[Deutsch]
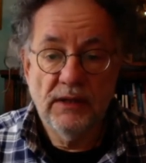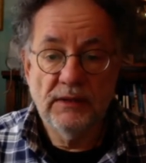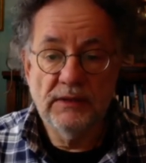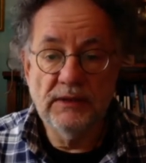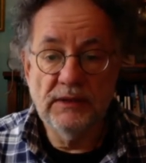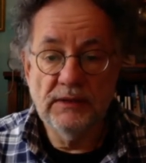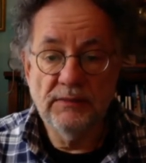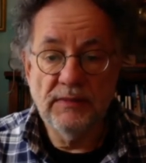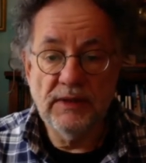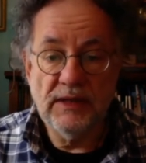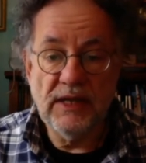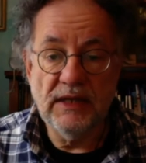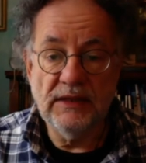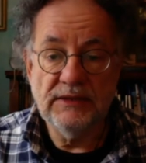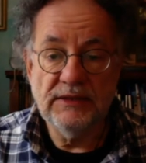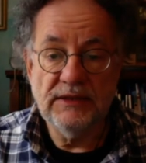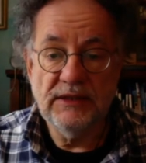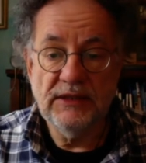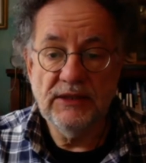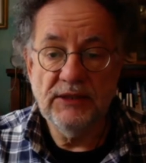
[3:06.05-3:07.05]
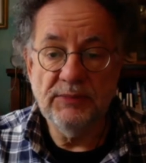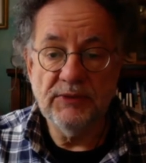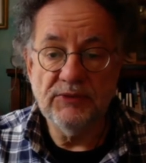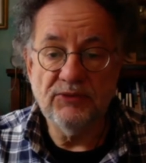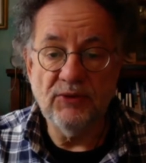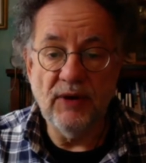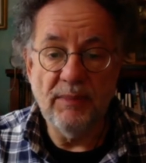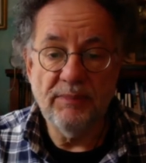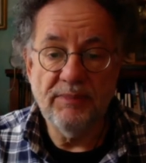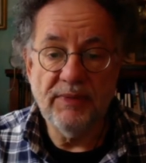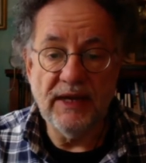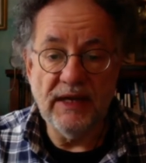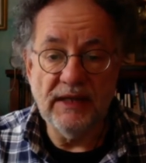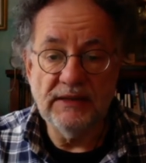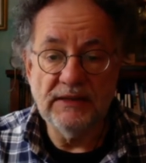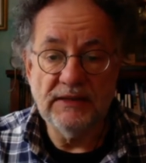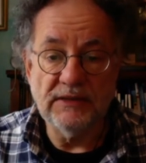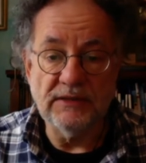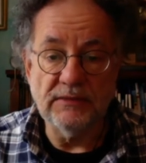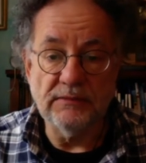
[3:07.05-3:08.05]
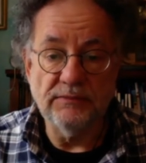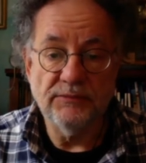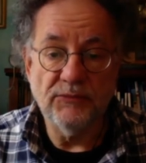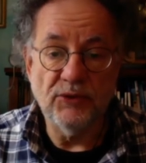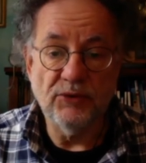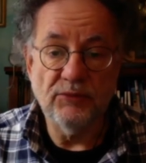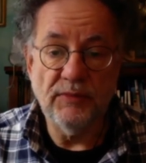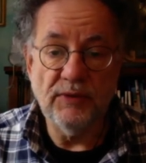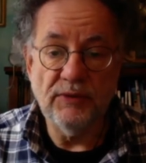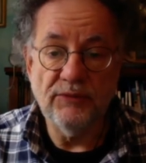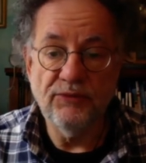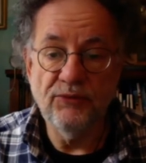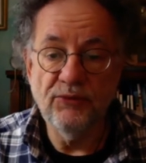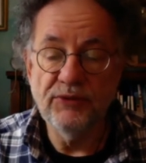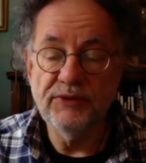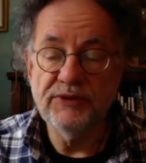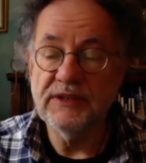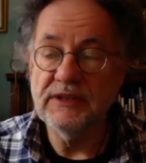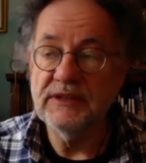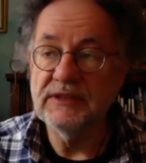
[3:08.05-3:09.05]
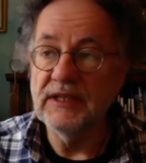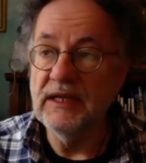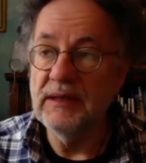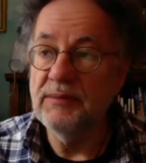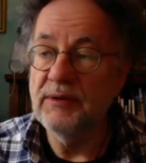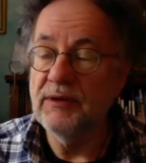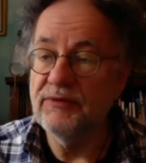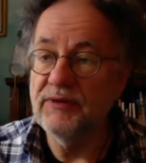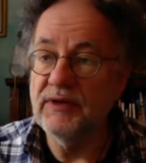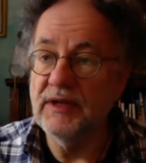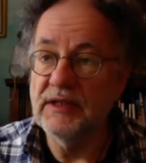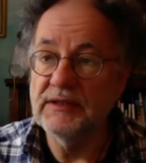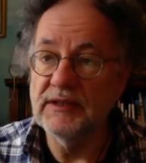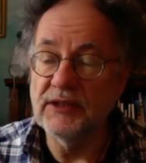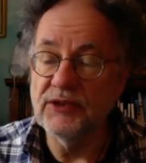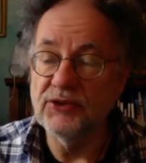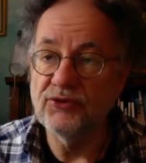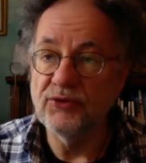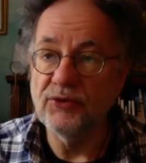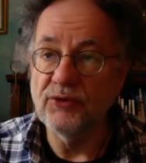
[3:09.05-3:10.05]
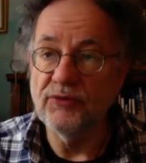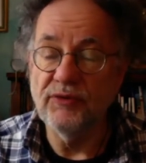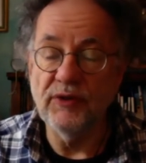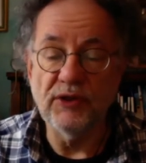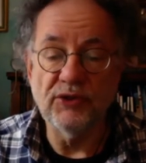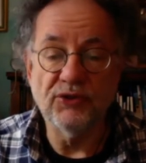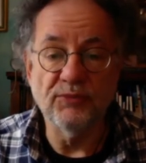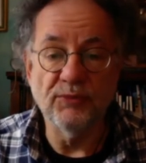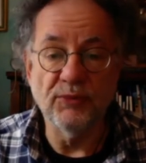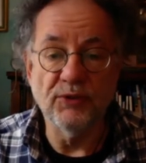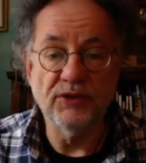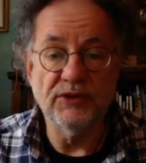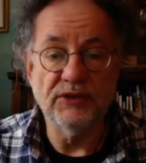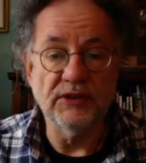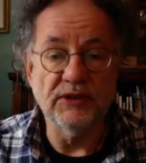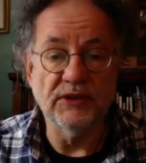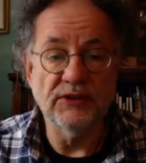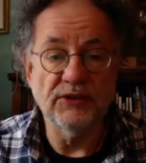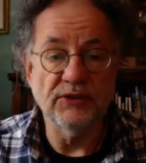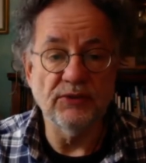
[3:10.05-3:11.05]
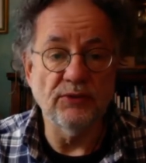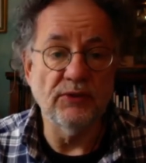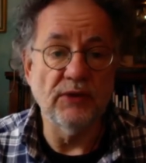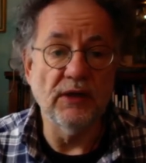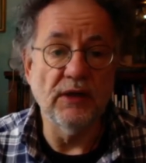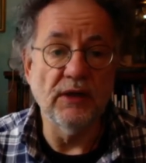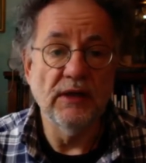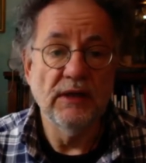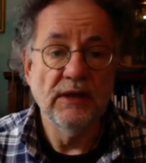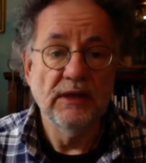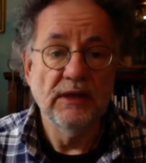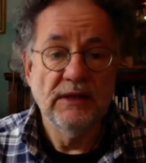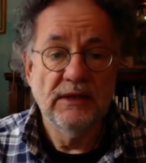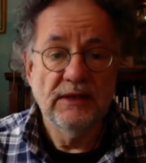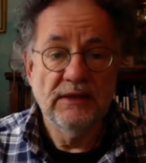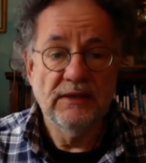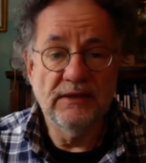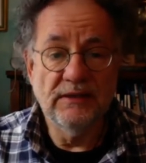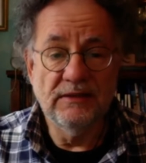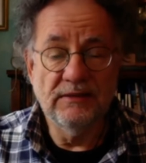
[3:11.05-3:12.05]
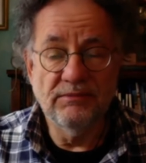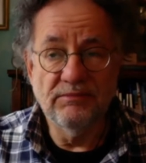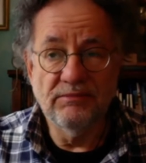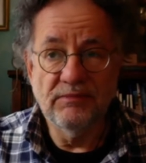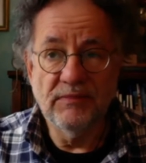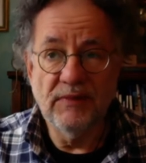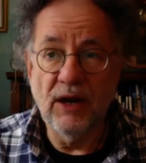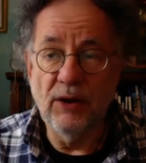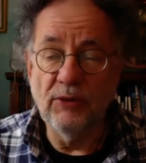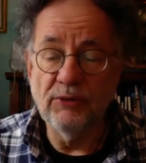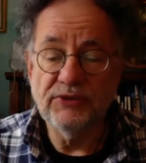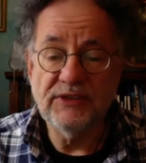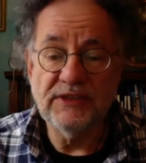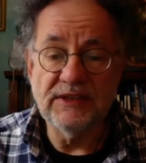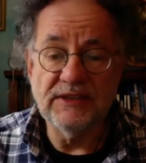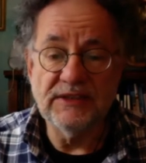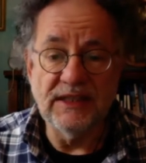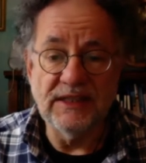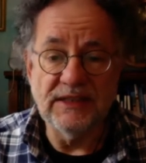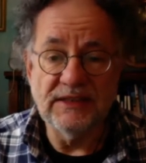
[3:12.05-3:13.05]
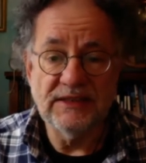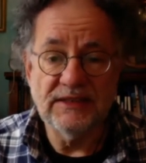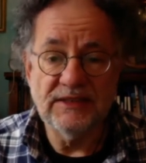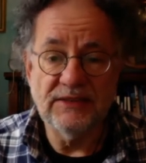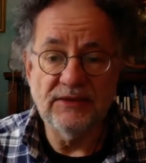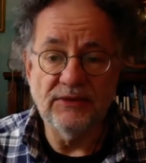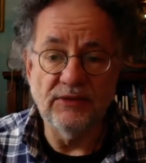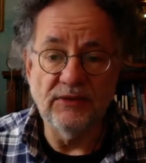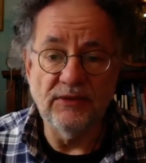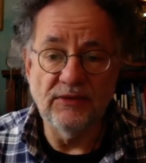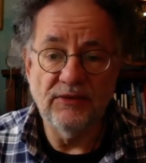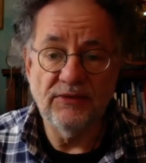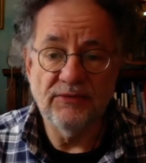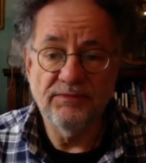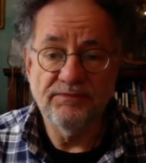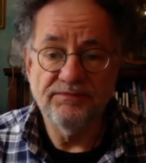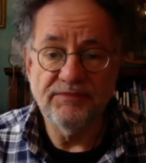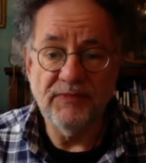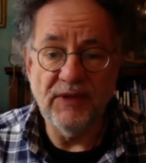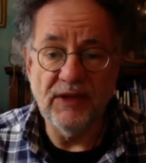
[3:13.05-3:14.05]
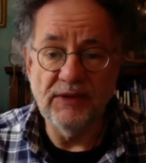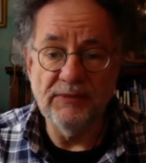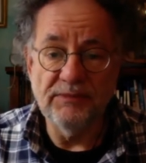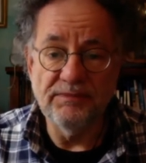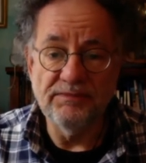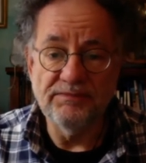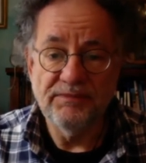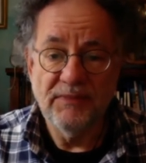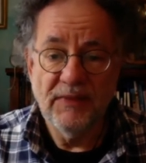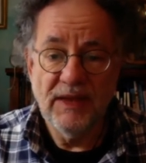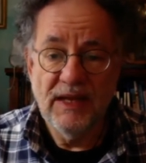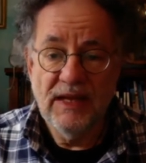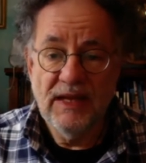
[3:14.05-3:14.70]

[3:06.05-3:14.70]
Ne, man kann sich nicht mehr so abgrenzen und man fühlt sich selber vielleicht ein Stück weit schmutzig oder ähm, ausgesetzt und ähm,